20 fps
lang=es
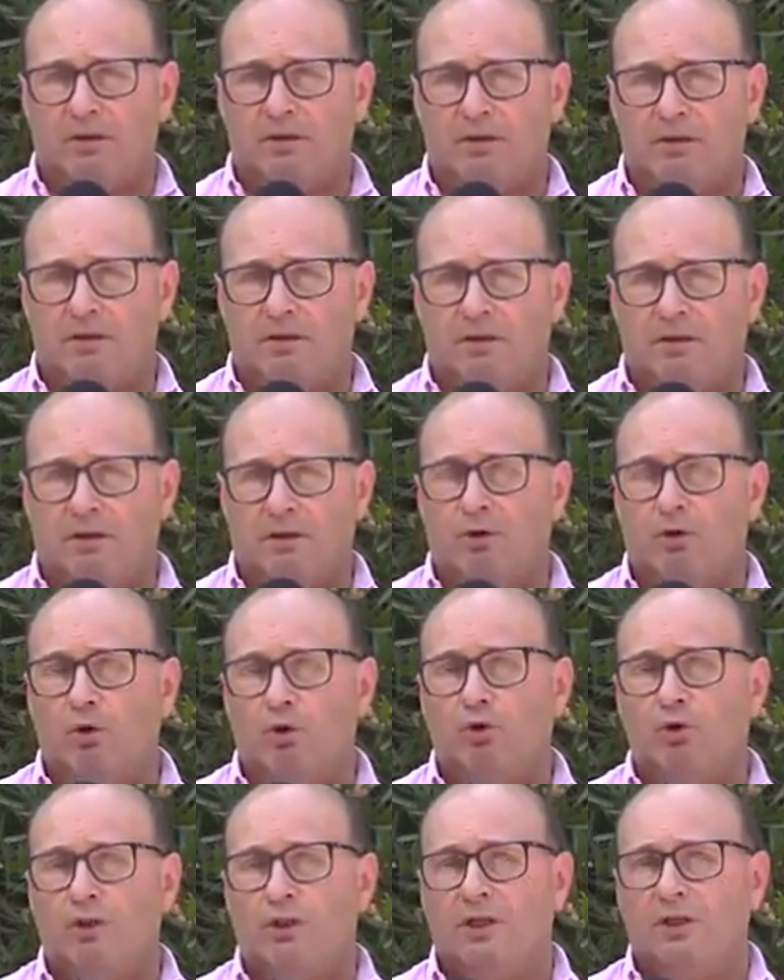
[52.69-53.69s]
y que
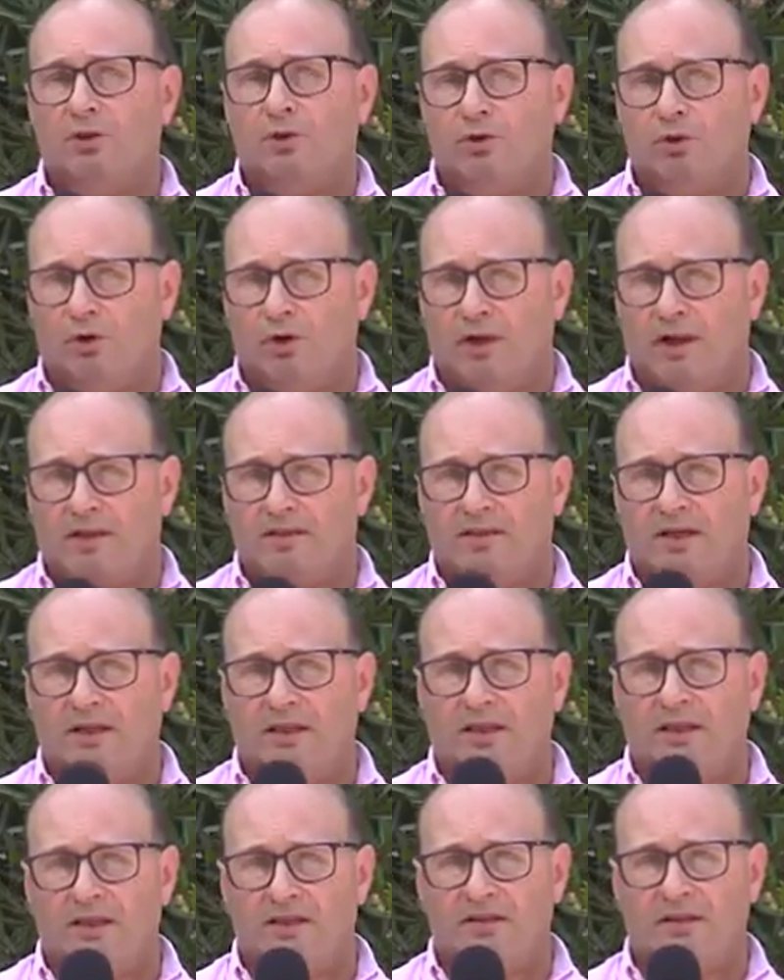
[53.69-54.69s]
condenó la
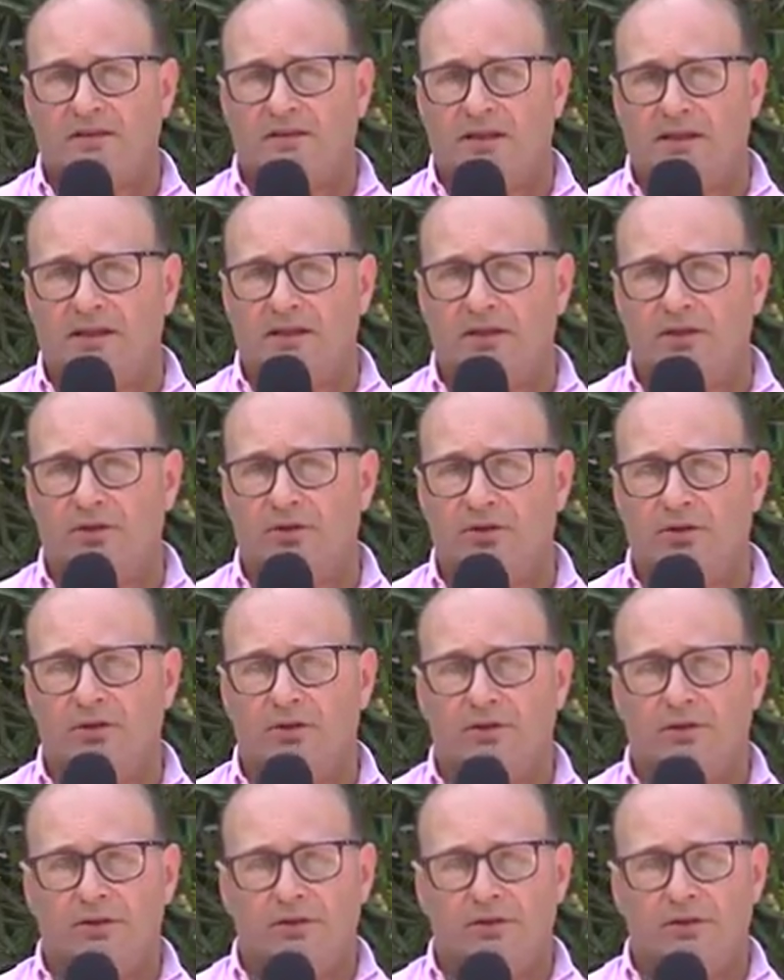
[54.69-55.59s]
salida de ese ternero